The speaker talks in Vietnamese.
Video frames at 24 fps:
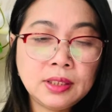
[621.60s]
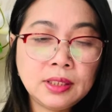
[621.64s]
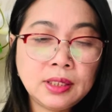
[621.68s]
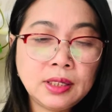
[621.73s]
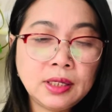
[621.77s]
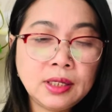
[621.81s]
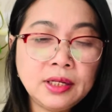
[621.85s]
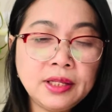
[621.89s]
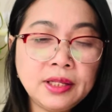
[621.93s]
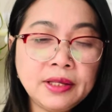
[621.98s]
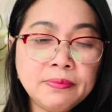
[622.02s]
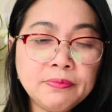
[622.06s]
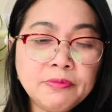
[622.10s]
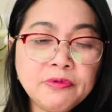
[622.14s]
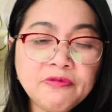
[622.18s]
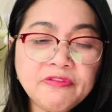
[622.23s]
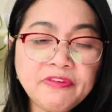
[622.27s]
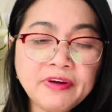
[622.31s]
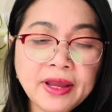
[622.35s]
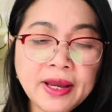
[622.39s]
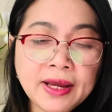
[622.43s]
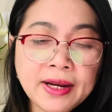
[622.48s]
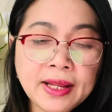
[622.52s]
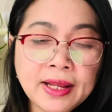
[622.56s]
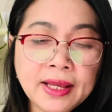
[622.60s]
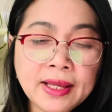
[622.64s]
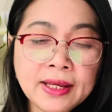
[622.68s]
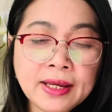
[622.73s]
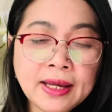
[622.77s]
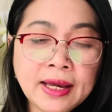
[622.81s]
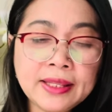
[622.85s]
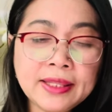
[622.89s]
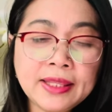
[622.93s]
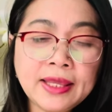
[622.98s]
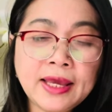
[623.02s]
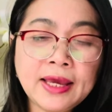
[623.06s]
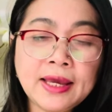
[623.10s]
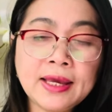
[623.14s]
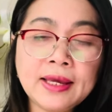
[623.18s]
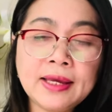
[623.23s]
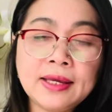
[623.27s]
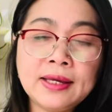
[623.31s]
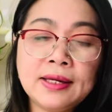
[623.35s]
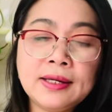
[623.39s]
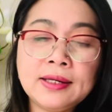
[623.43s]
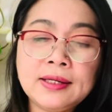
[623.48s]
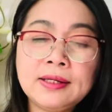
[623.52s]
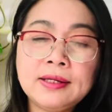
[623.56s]
à, link book vé đây cả nhà
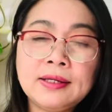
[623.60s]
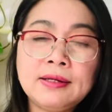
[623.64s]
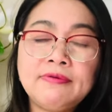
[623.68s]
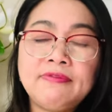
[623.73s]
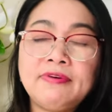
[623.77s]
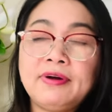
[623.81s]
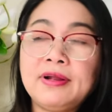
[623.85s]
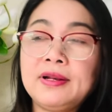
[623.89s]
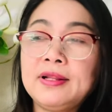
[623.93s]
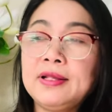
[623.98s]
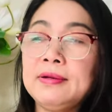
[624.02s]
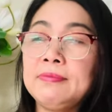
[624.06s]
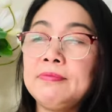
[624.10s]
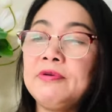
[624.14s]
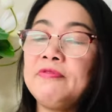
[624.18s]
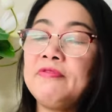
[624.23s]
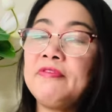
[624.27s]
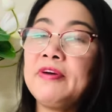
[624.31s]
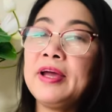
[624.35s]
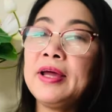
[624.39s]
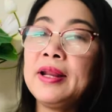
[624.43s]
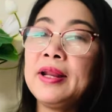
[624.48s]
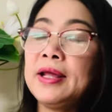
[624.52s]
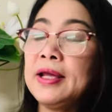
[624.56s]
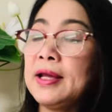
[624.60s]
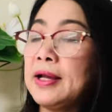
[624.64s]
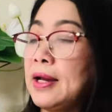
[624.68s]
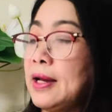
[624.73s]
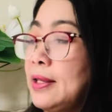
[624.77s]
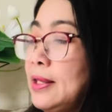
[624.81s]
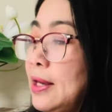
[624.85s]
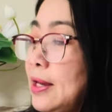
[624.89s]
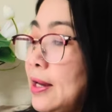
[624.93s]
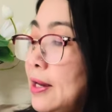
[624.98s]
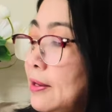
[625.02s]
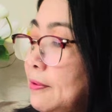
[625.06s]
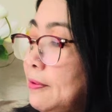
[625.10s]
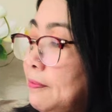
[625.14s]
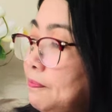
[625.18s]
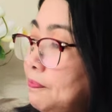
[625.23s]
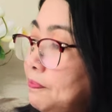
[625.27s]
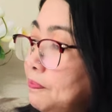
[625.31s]
ha và link book vé đây cả nhà